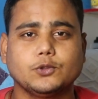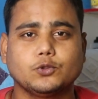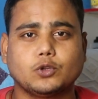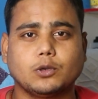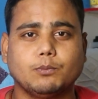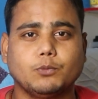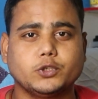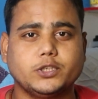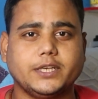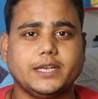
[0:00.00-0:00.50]
तो
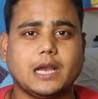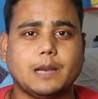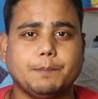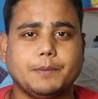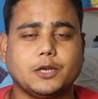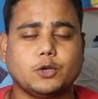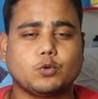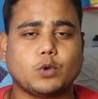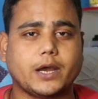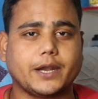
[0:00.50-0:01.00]
मुझे यहाँ
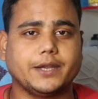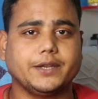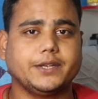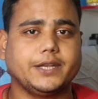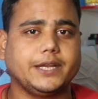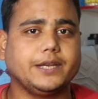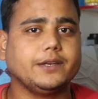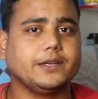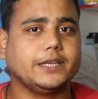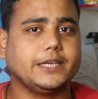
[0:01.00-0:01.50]
पर
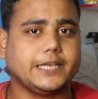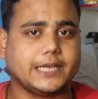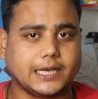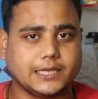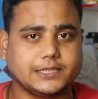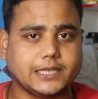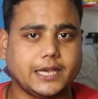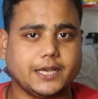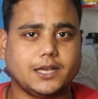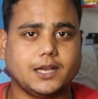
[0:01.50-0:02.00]
क्वारंटीन किया
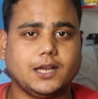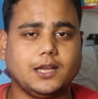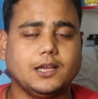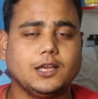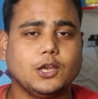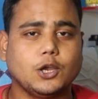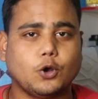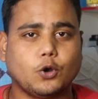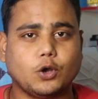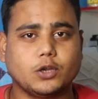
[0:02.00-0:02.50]
जाएगा
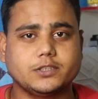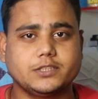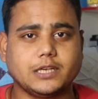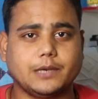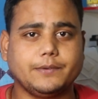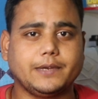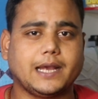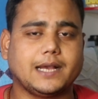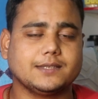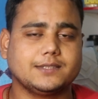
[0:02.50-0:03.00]
और
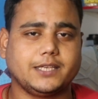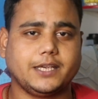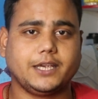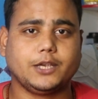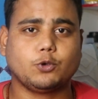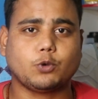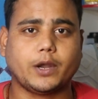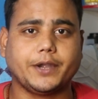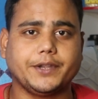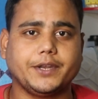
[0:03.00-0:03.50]
जब यहाँ से
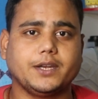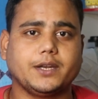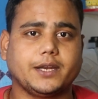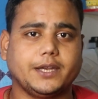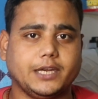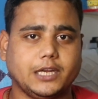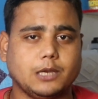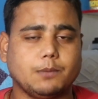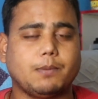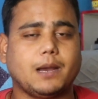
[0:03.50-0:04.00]
क्वारंटीन
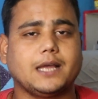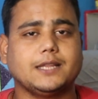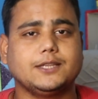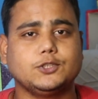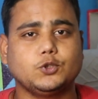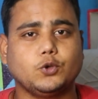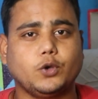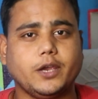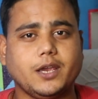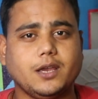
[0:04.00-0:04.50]
करने के बाद
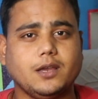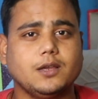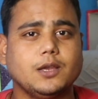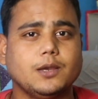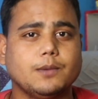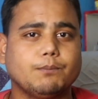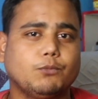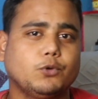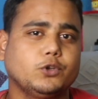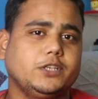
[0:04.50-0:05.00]
जो है
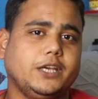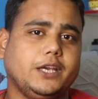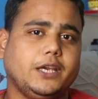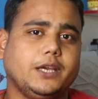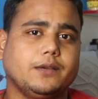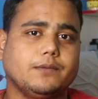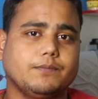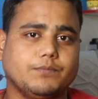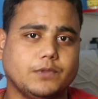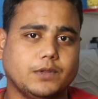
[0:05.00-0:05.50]
मुझे
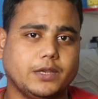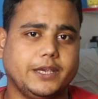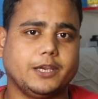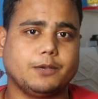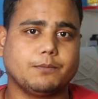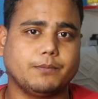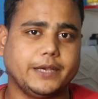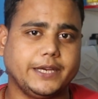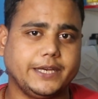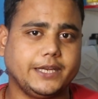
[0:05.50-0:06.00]

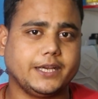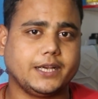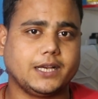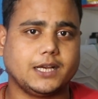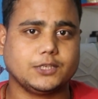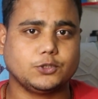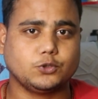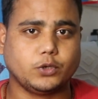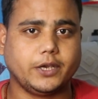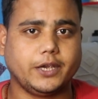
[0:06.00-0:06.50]
एक महीने
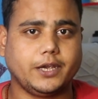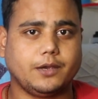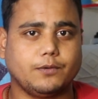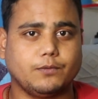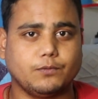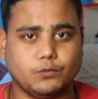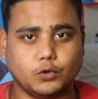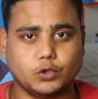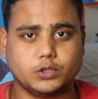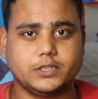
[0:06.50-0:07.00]
का जो है
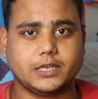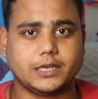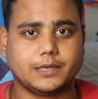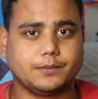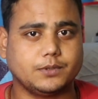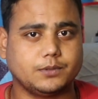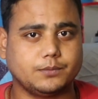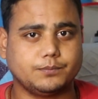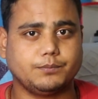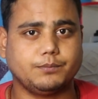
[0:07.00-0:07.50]
वो दिया
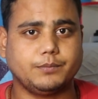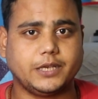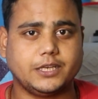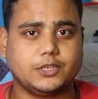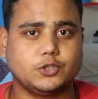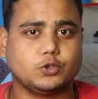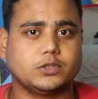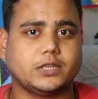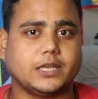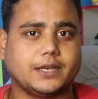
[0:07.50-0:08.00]
मेरी
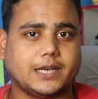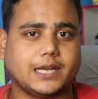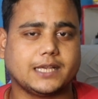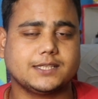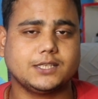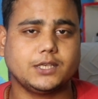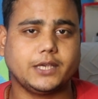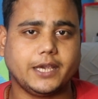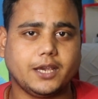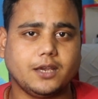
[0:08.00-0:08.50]
जो
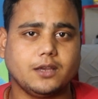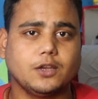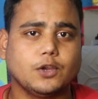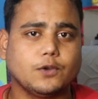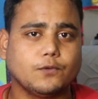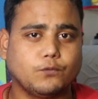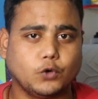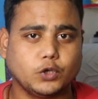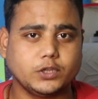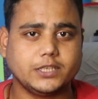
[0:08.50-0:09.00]
धनराशि है
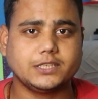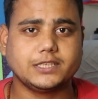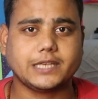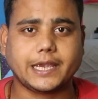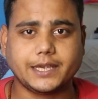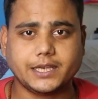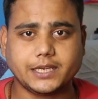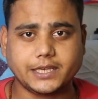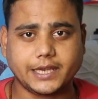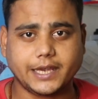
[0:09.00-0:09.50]
वो दी
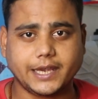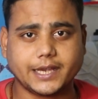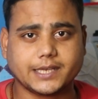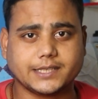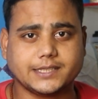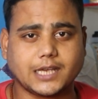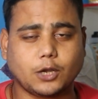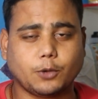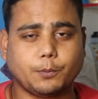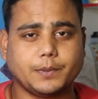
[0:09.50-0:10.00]
जाएगी एक
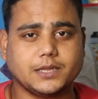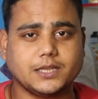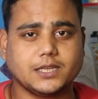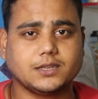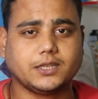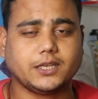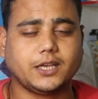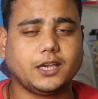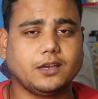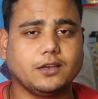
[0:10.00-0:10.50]
हज़ार रुपये
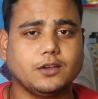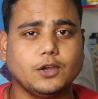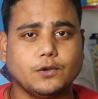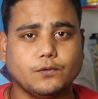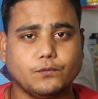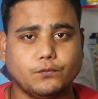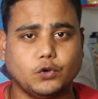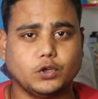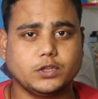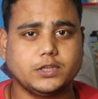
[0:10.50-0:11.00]
देते हैं
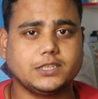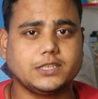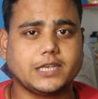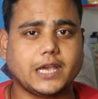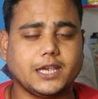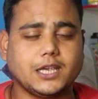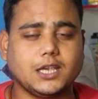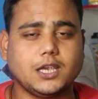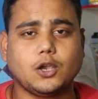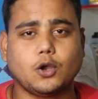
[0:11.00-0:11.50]
वो दी
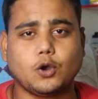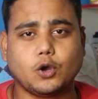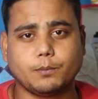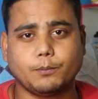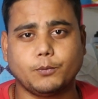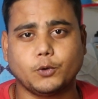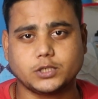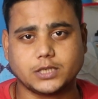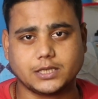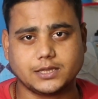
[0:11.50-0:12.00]
जाएगी और
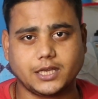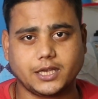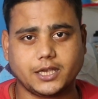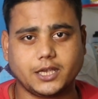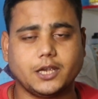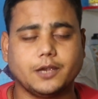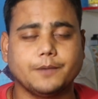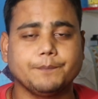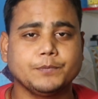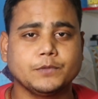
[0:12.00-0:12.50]
भोजन
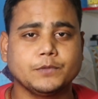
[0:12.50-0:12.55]
देंगे